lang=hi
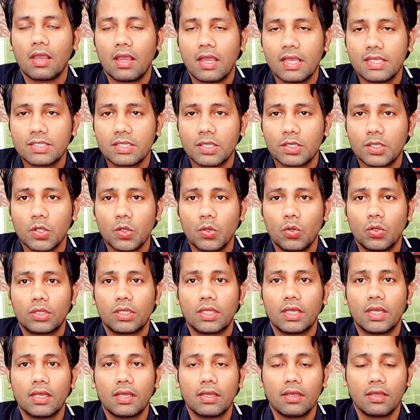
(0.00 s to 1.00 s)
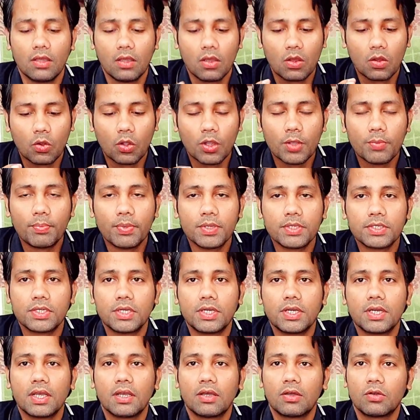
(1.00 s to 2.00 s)
ऐसा क्यों होता है कोई
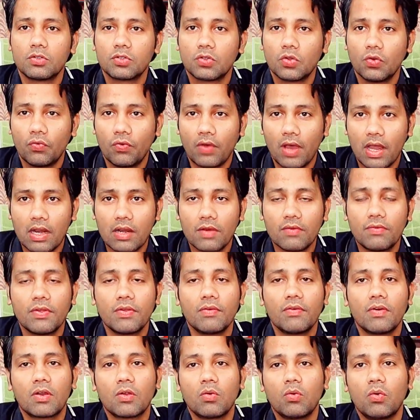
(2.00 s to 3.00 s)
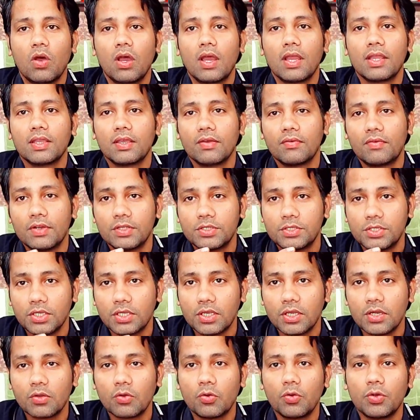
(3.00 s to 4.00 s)
पेशेंट अगर उसको वायरल फीवर हुआ है या फिर
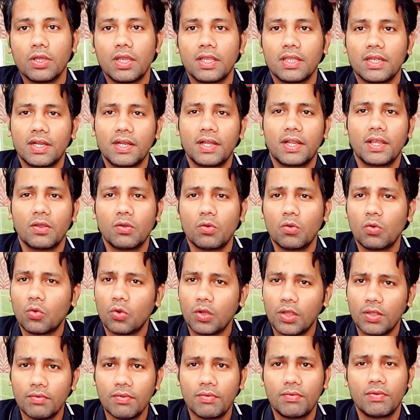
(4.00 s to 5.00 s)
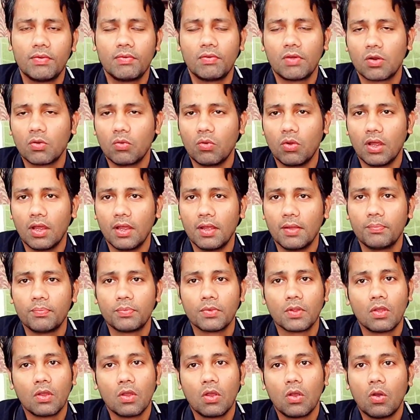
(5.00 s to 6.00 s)
चिकन गुनिया या डेंगू कोई भी फीवर हुआ है
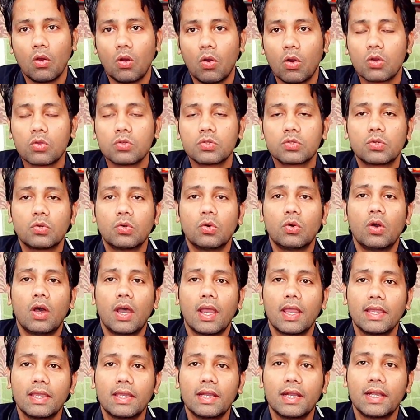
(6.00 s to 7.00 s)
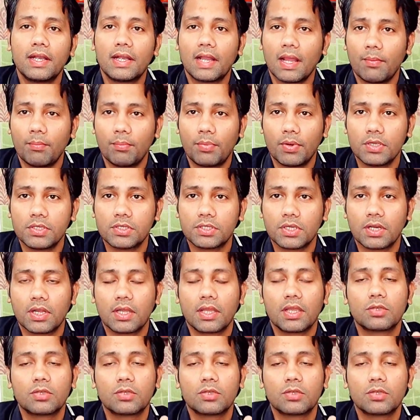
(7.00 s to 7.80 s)
और उसको हाई ग्रेड टेम्परेचर है